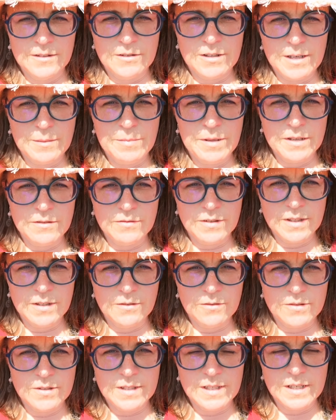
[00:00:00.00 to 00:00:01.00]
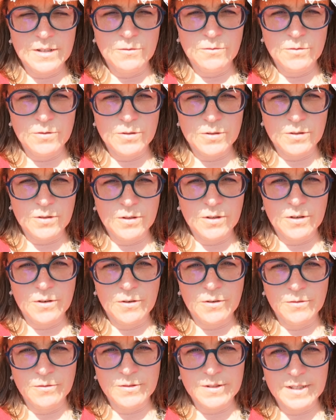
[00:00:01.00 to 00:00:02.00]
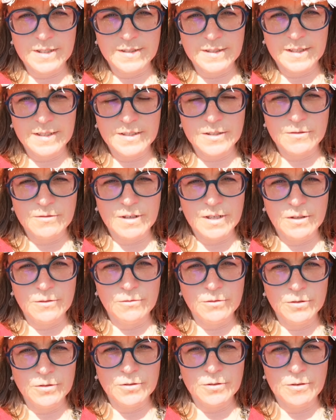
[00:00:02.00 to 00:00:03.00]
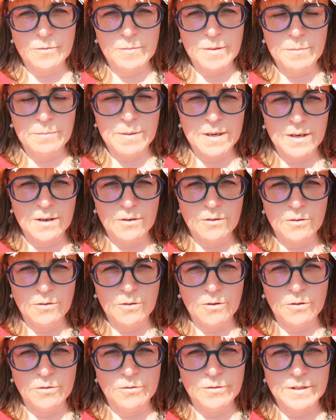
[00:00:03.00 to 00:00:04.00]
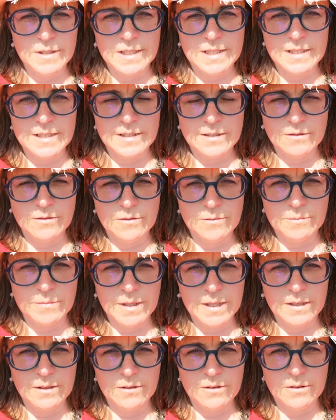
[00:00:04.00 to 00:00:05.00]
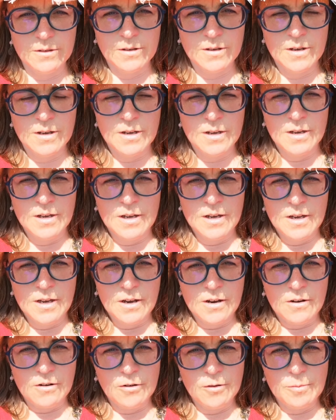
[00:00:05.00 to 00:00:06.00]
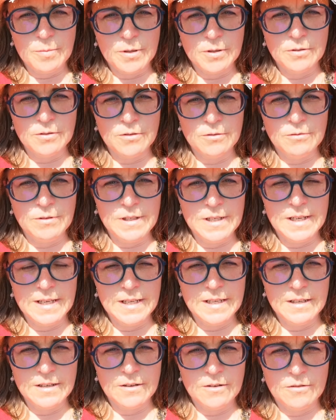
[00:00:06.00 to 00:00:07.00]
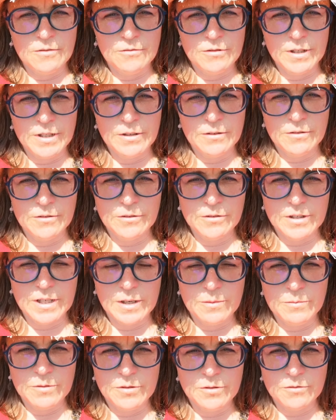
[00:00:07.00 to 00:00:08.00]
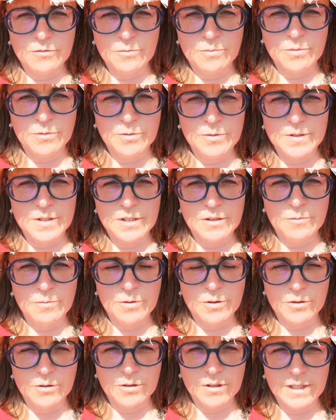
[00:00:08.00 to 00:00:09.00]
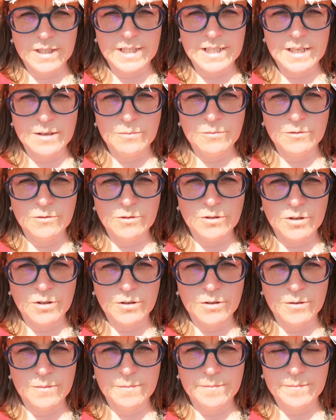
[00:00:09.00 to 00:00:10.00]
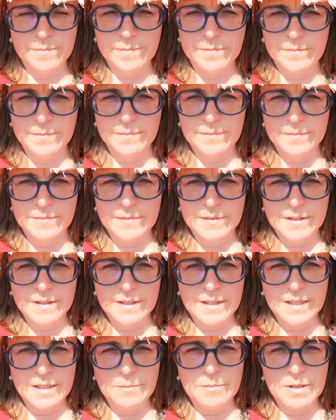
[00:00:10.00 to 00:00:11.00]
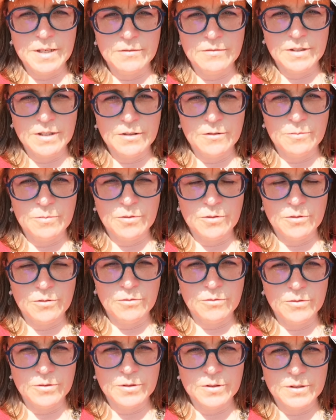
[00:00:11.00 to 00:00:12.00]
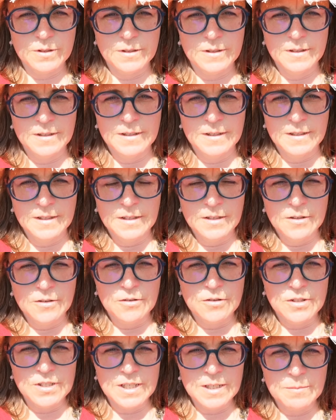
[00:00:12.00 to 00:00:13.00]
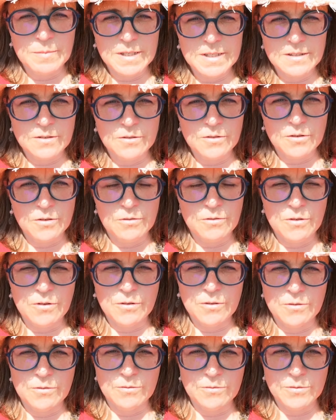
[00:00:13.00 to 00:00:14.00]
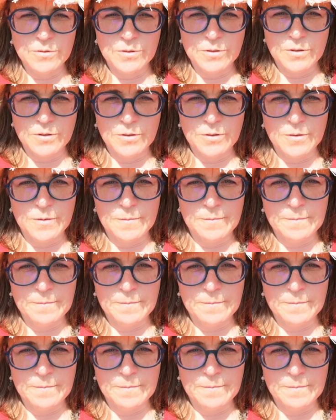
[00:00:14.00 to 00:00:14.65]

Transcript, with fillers: dans la bienveillance et la douceur, en nous intéressant à l'autre, mais pas euh, en l'utilisant, mais euh, en le prenant où il est, en voyant dans quelle mesure on peut aussi lui procurer de l'amour, euh, être bienveillant pour l'autre, que chaque personne que l'on rencontre